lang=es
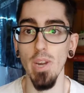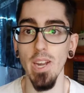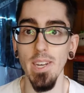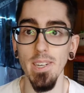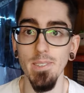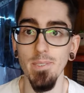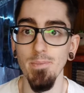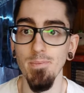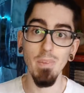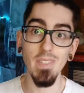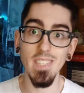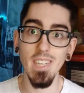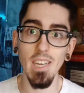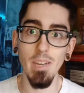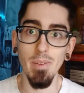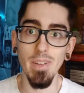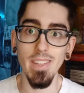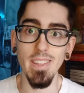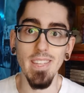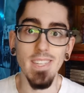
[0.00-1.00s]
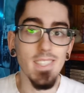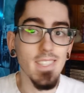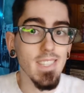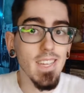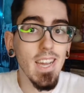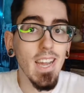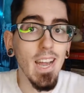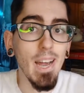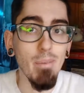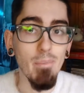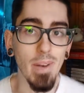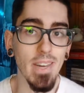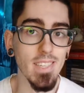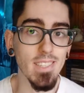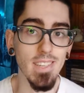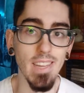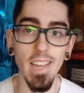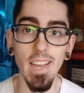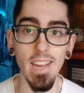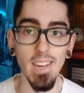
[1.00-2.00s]
Bueno, básicamente, si
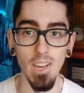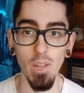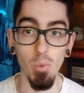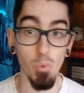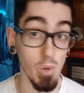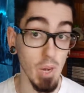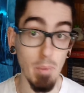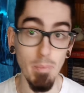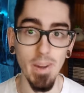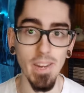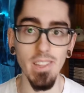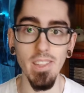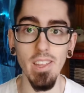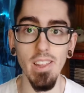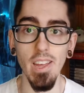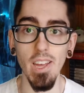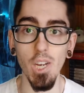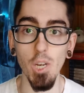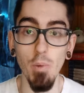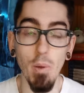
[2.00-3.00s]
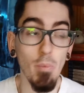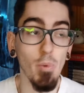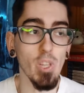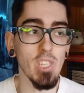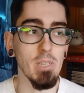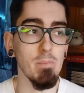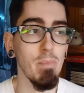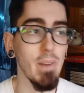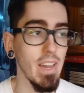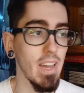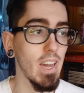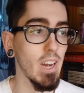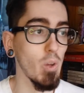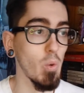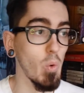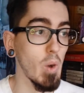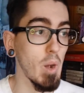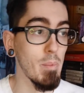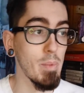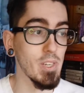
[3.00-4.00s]
jamás he ganado una partida, no me puedes emparejar
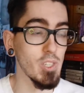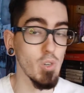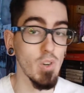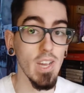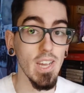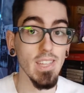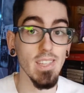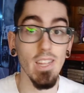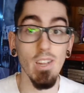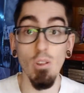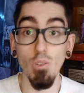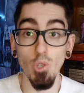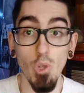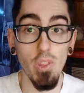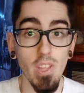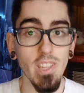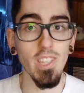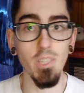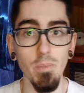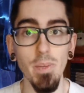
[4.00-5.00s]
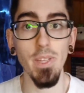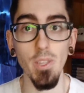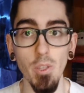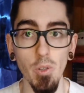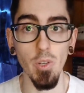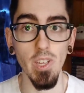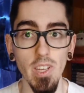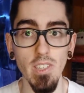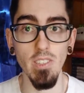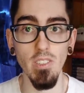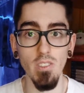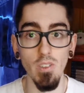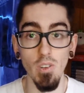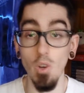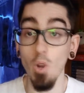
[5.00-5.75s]
con una persona que tiene 800 victorias.